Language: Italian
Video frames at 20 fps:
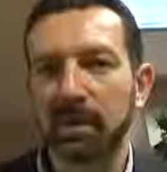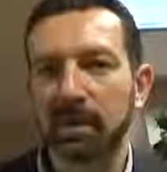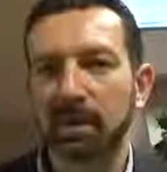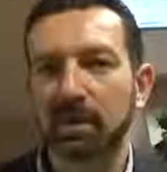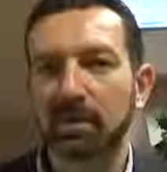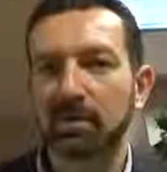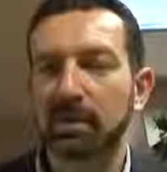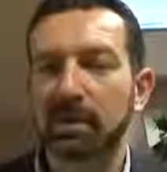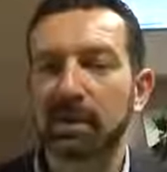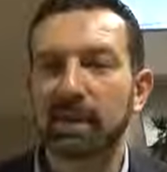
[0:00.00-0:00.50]

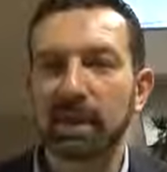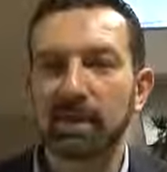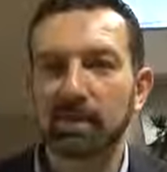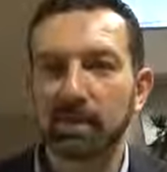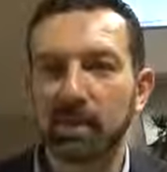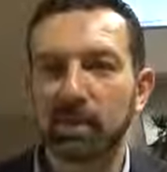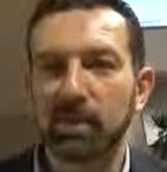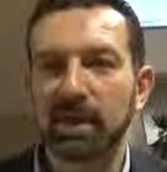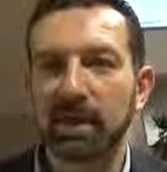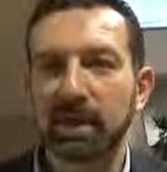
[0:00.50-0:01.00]
ovviamente
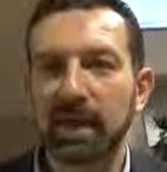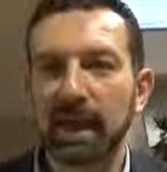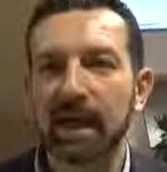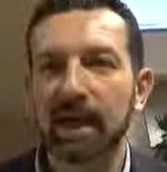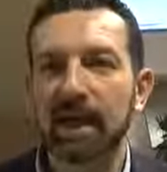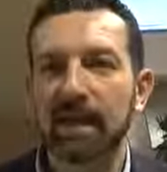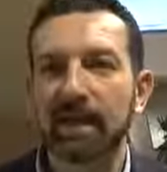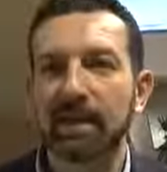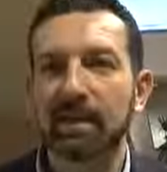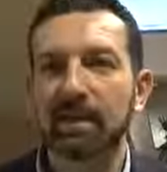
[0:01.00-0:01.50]

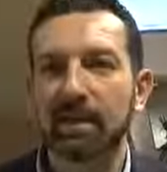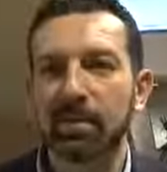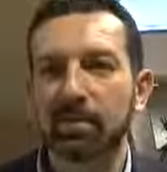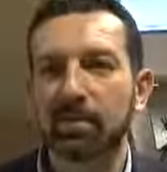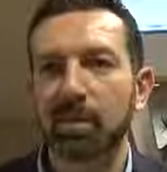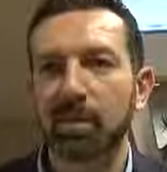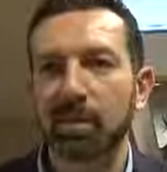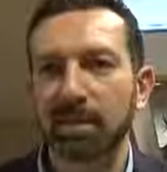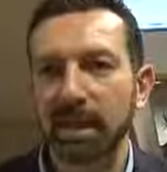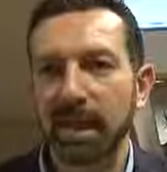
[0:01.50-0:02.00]
nobiltà e
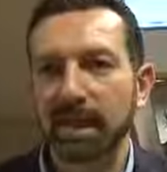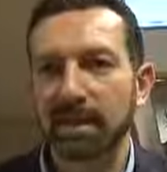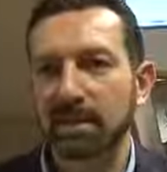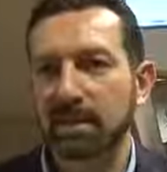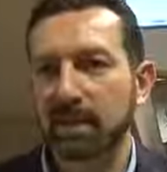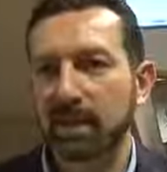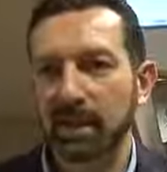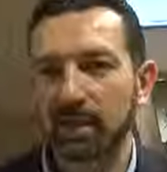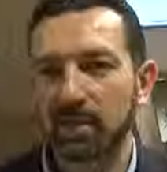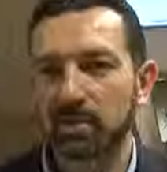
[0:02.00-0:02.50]

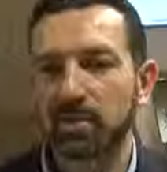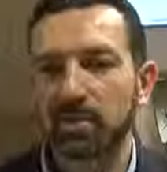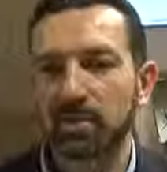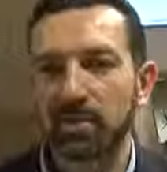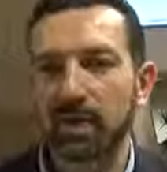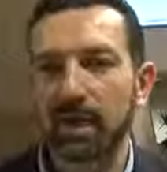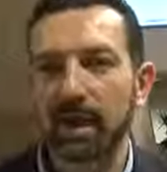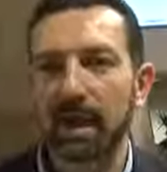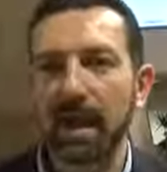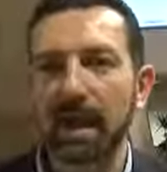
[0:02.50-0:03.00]
importanza che è
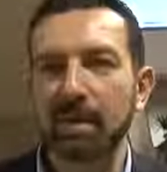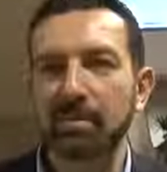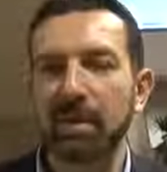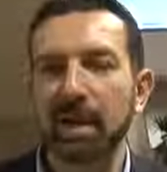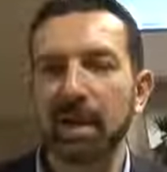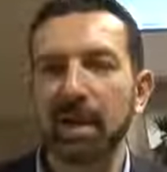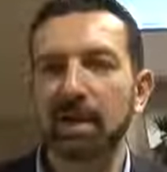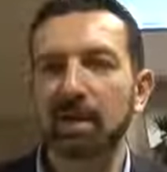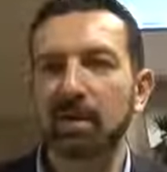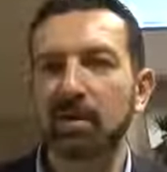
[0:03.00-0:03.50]
giusto che
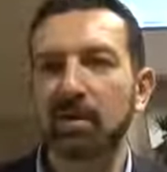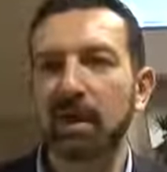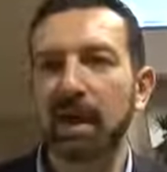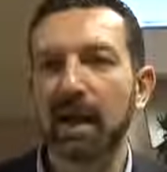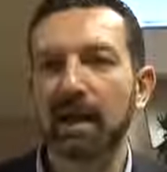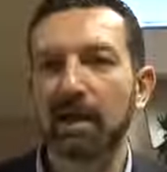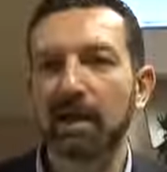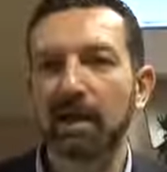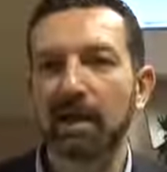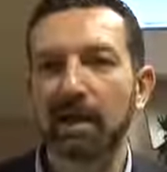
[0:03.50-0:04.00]
abbia con
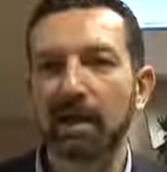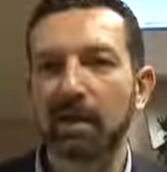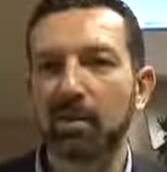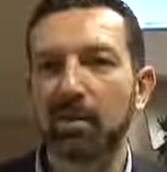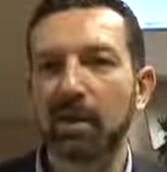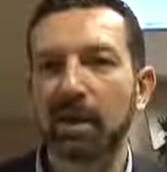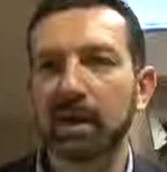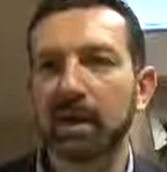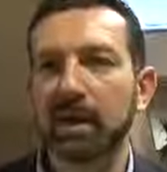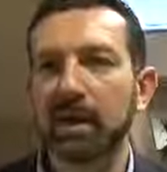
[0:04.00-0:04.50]
le altre
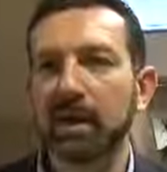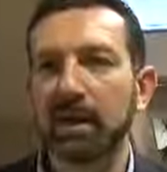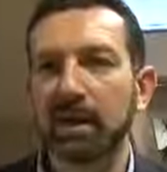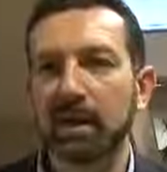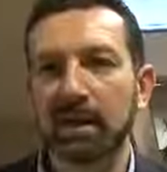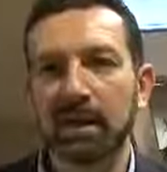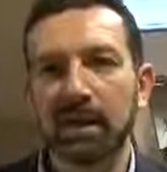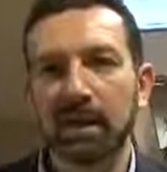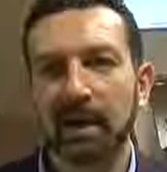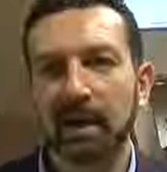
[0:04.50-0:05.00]
lingue
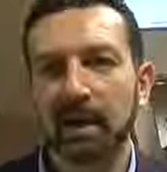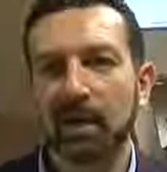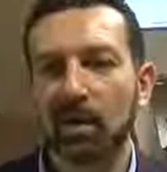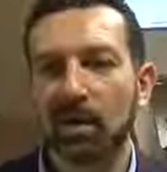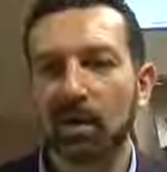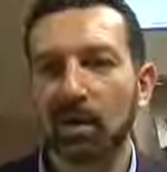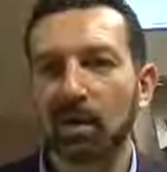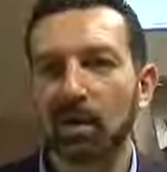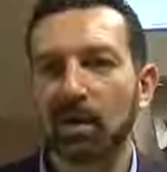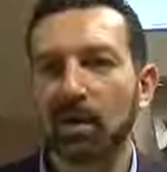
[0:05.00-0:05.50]
e
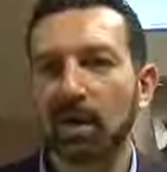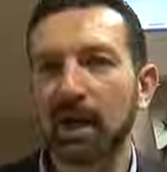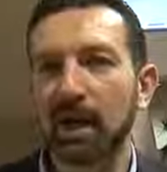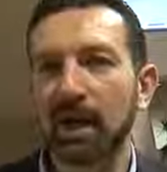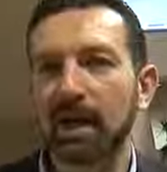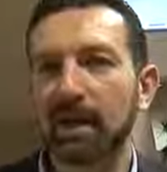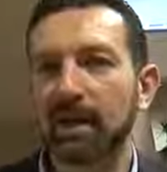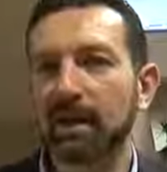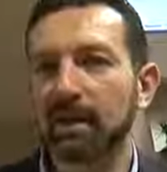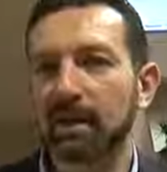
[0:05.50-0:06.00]
lo
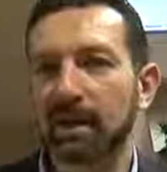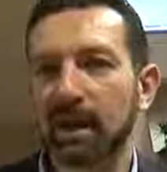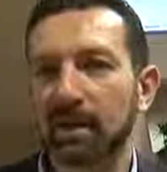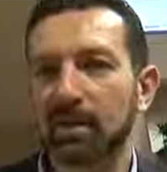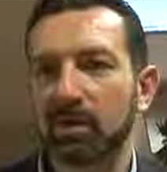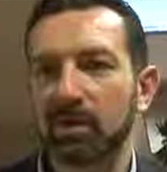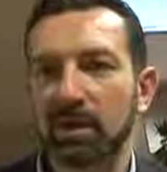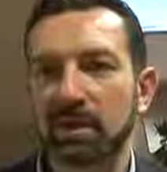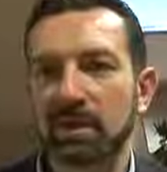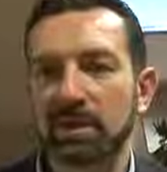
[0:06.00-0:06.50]
colloca
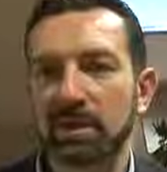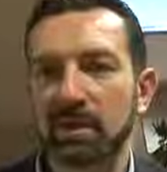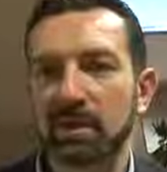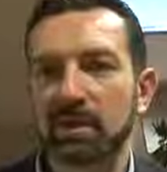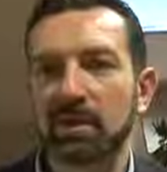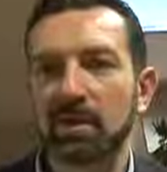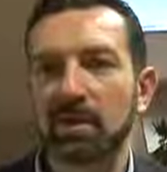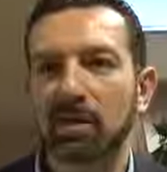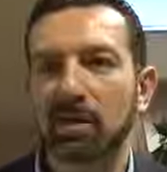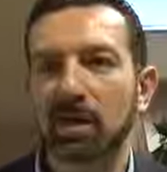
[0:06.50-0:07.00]
all'interno del
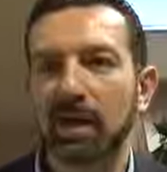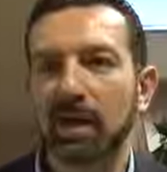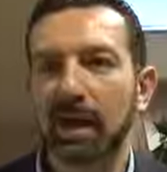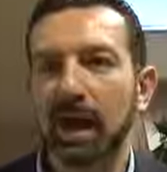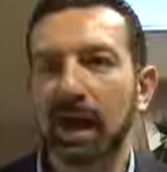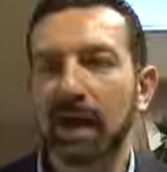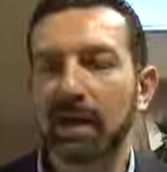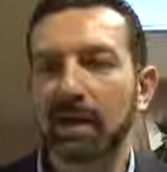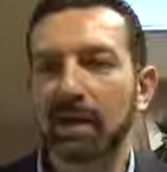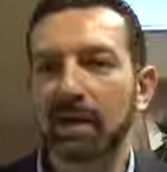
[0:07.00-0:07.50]
sito
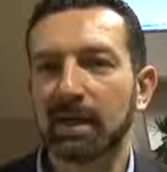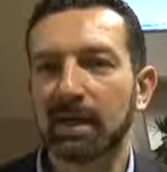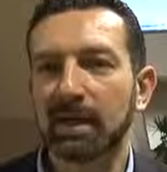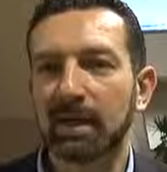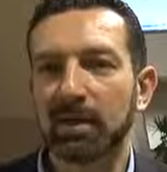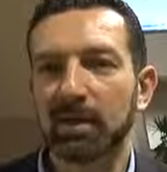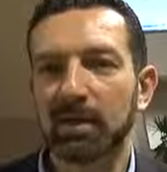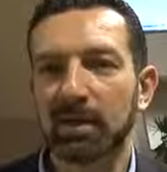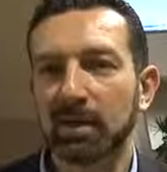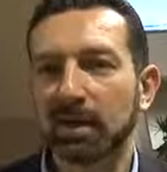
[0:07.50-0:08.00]

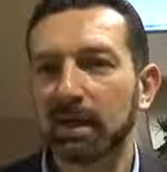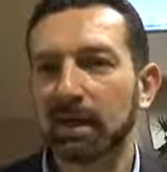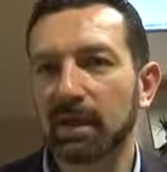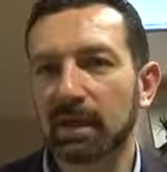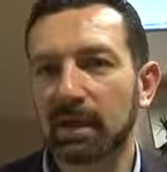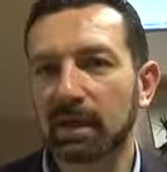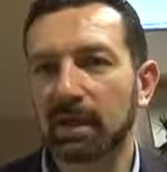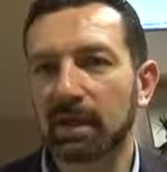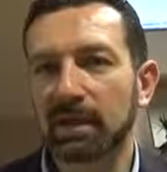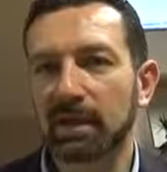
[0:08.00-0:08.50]
al, con
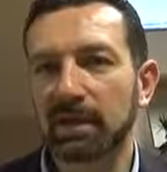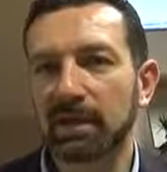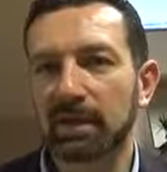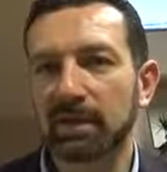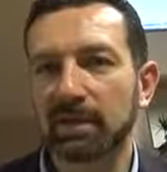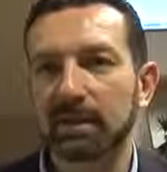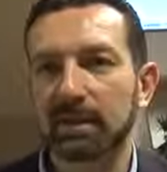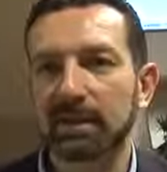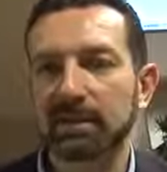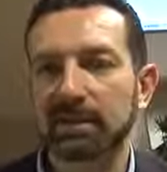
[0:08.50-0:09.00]

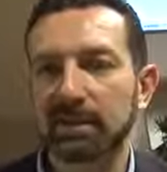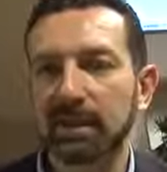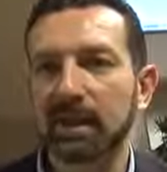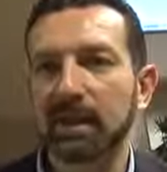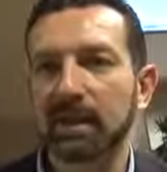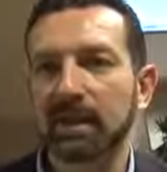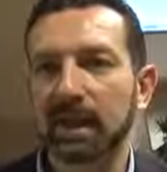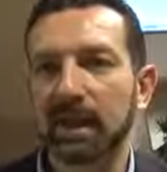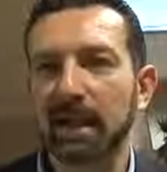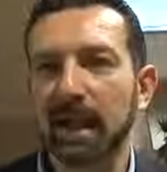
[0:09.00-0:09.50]
il,
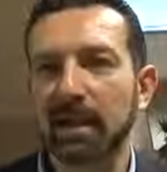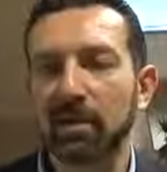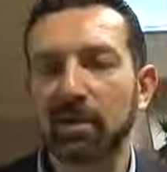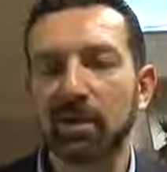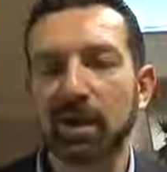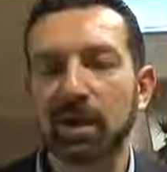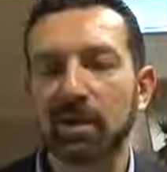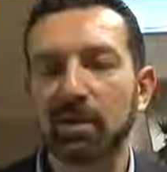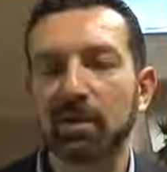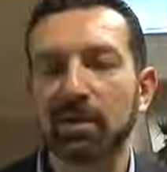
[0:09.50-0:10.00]
sia
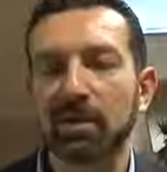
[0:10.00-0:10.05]
l'italiano